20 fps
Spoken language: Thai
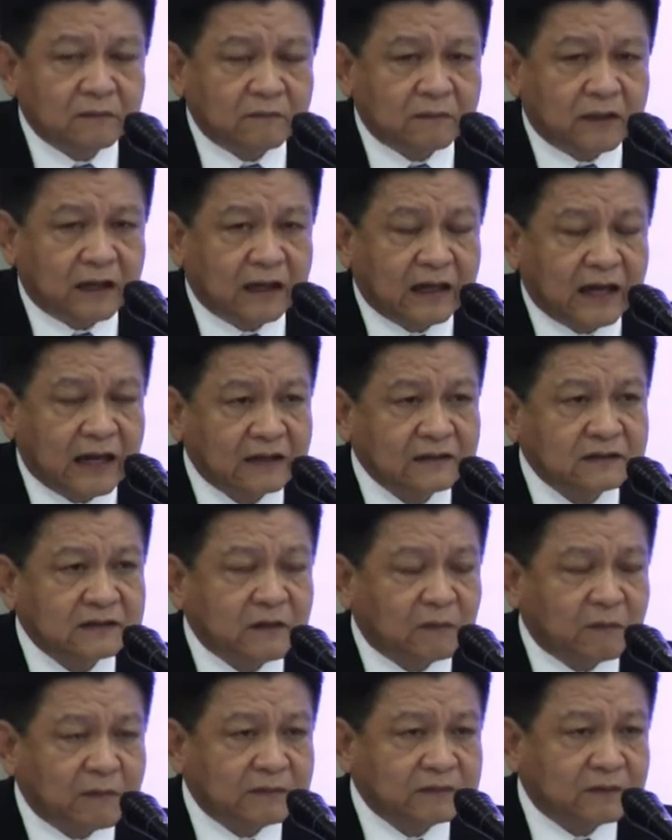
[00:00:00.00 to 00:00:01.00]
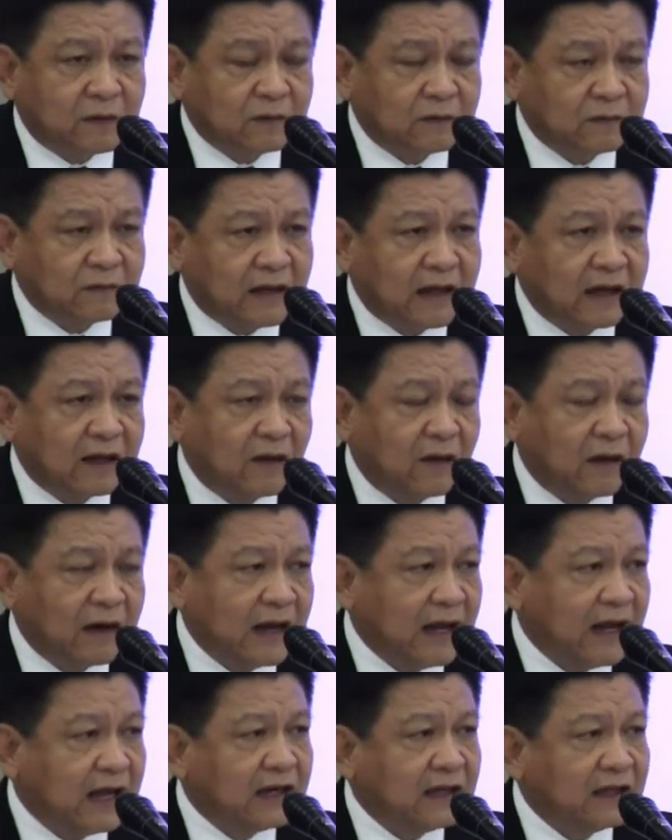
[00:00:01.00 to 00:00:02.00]
บางครั้งส่งมาก่อน
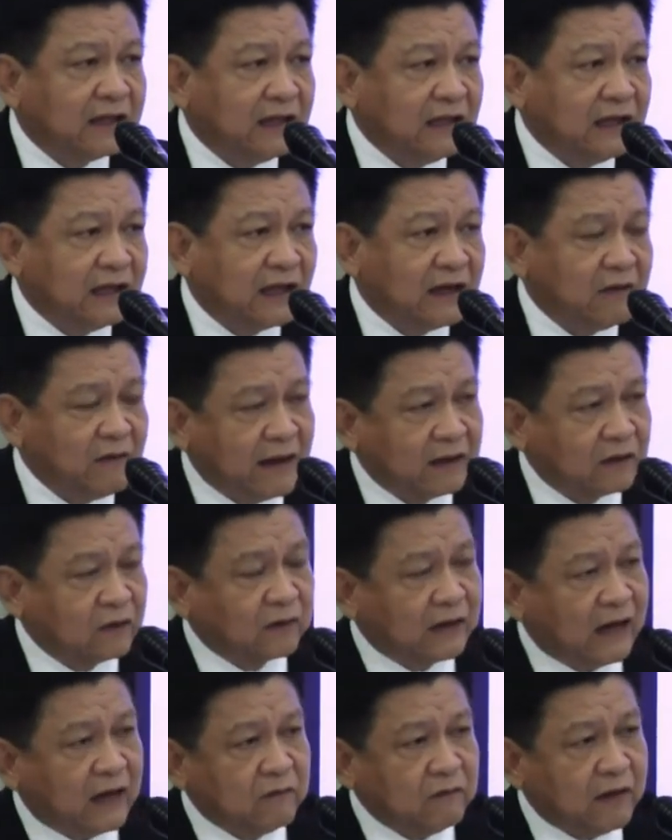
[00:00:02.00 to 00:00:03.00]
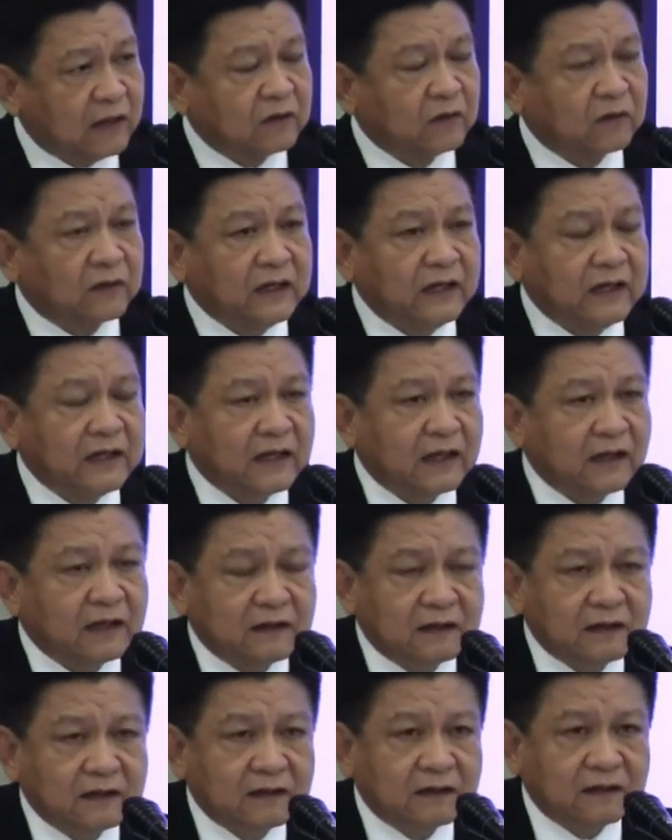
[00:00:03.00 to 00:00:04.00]
5นาทีให้แวะตรงนั้นแวะตรงนี้เนี่ย
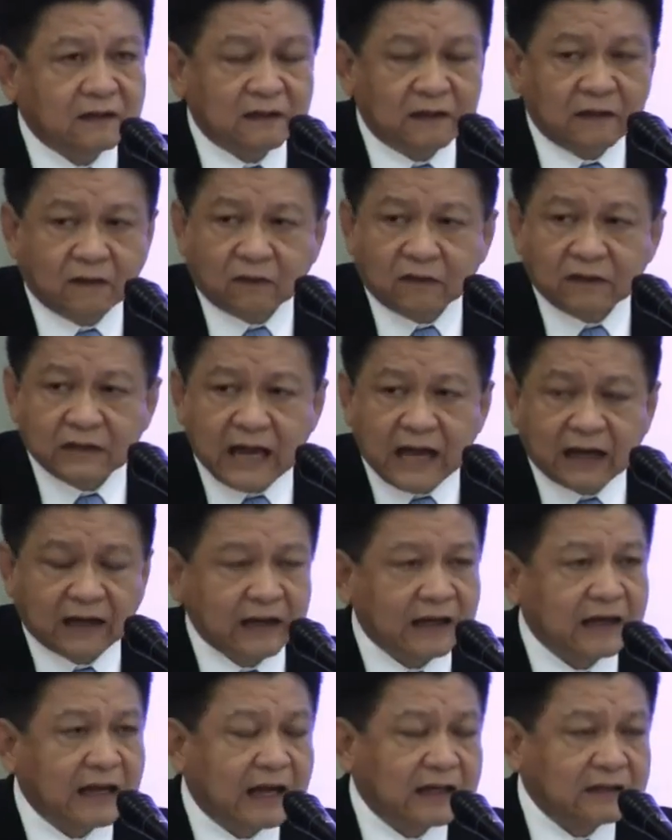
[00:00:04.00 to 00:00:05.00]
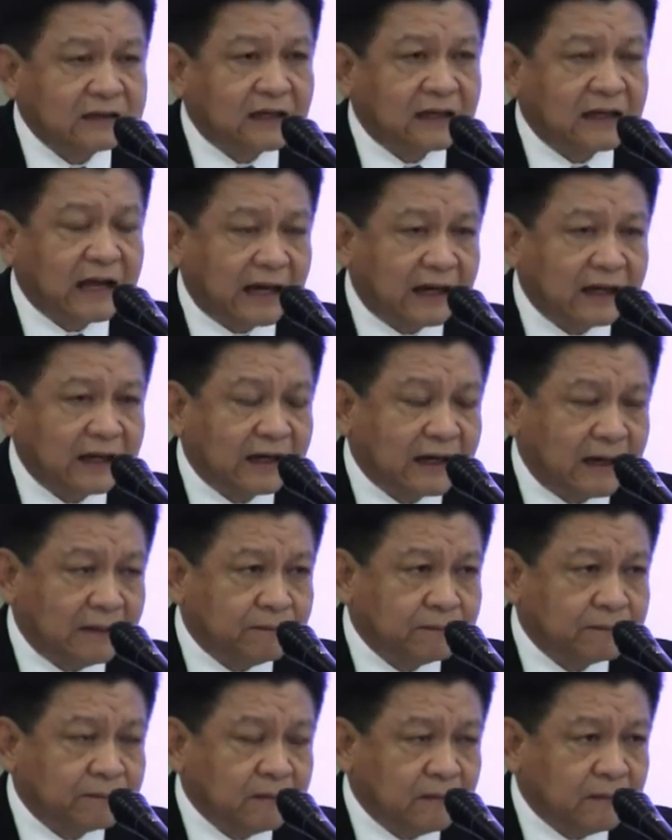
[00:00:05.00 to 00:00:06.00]
เราก็ยากในการสกัดนะครับ
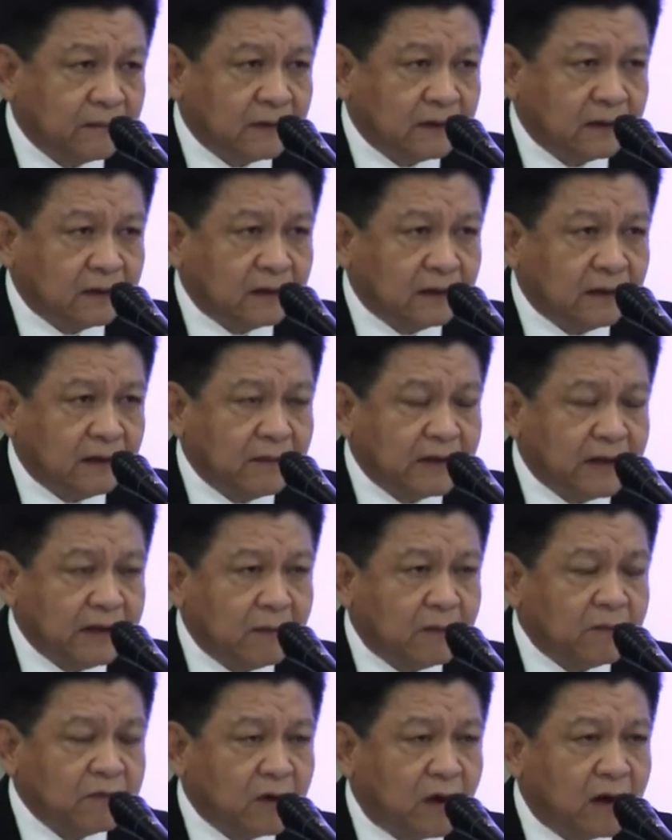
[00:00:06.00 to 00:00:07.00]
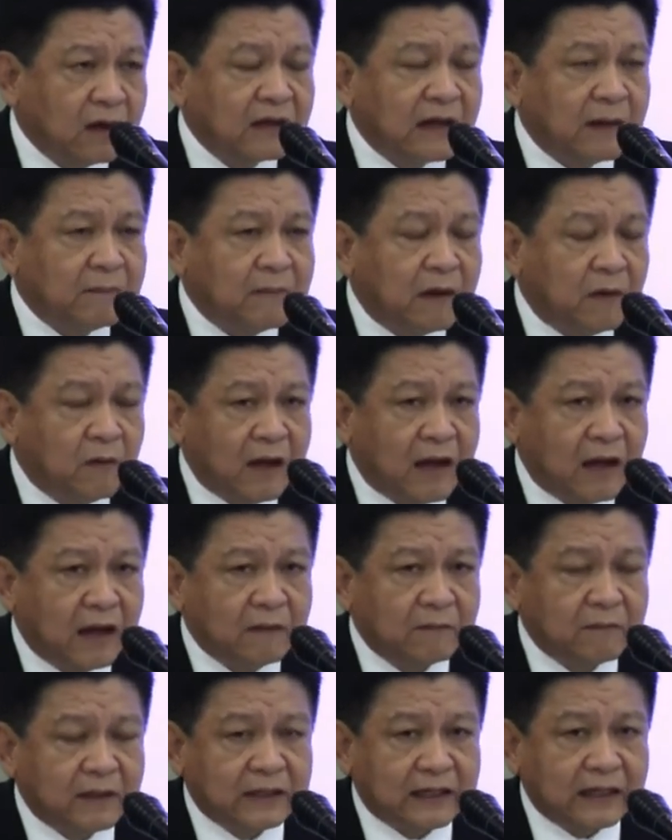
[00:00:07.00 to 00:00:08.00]
เดี๋ยวเมื่อกี้ผมย้อนกลับมาว่า
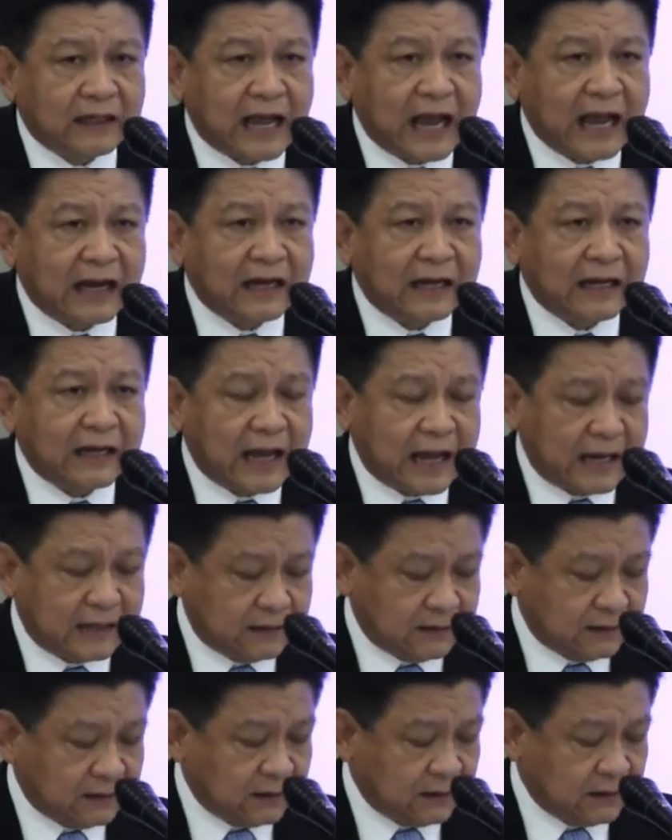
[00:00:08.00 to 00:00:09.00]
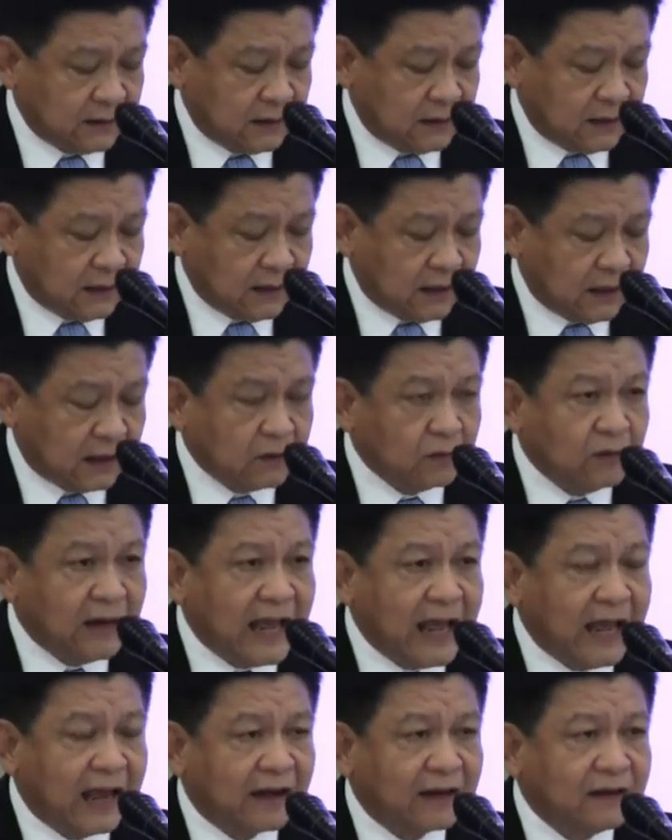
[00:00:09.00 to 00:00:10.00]
มาตรการในการดู
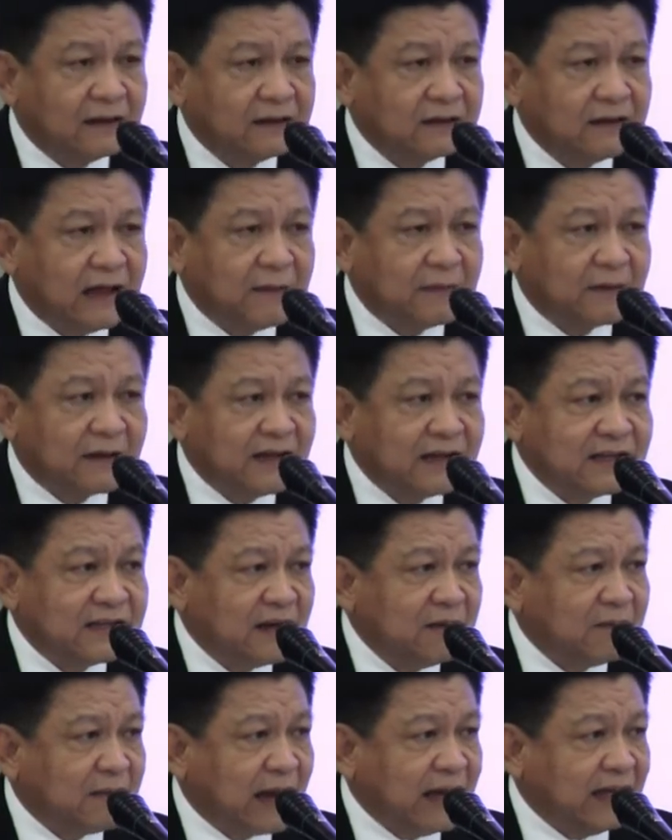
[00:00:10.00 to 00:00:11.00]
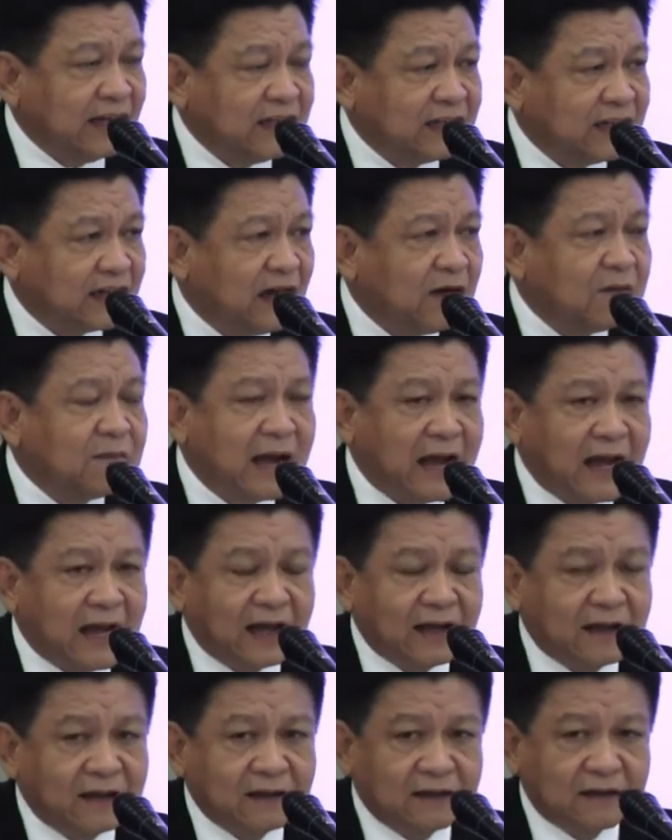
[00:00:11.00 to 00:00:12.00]
แลแอปพลิเคชันใหม่ที่จะเข้ามา
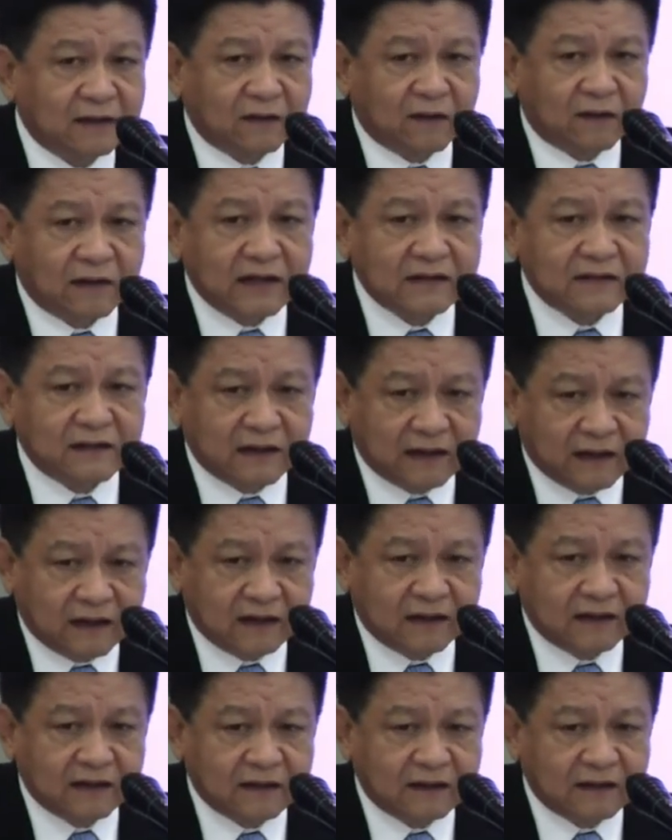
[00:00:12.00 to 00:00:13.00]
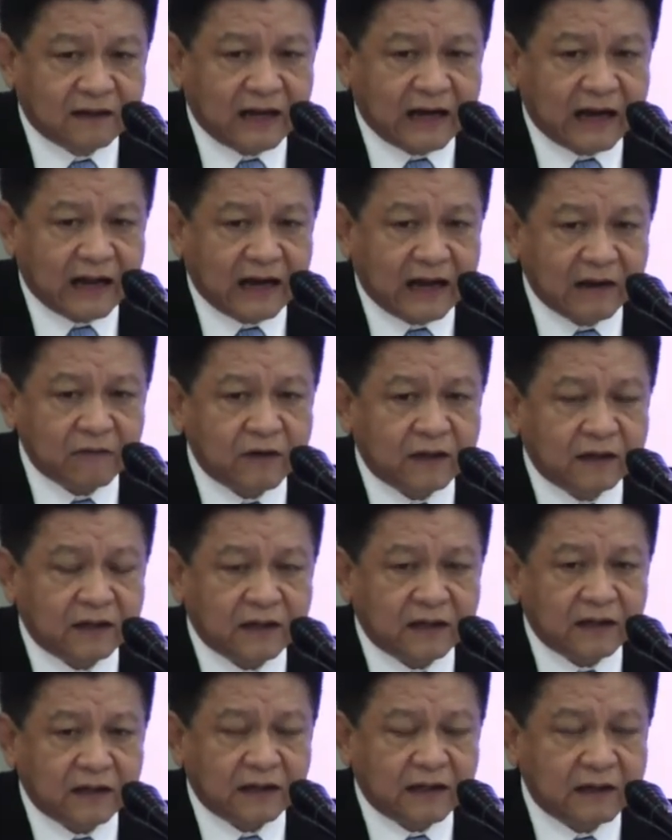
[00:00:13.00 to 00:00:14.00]
ก็ได้เสนอในหลายๆเว
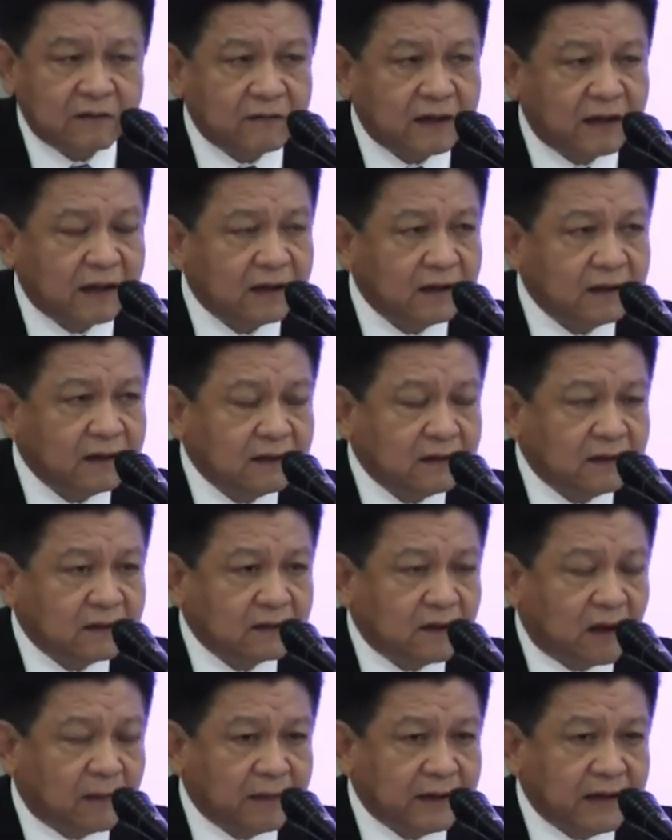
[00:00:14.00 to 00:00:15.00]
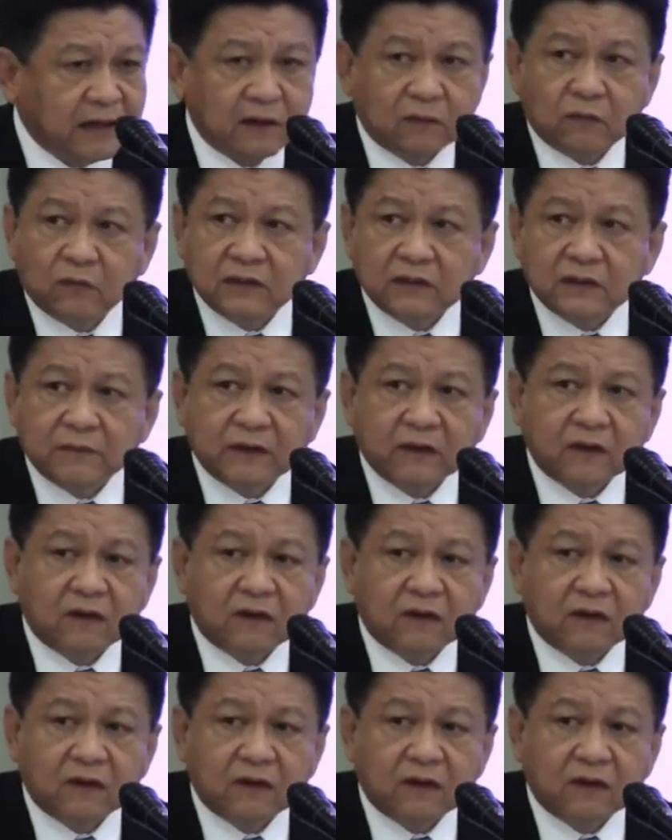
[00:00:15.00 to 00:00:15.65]
ทีนะครับว่าต่อไปนี้เราควรจะมี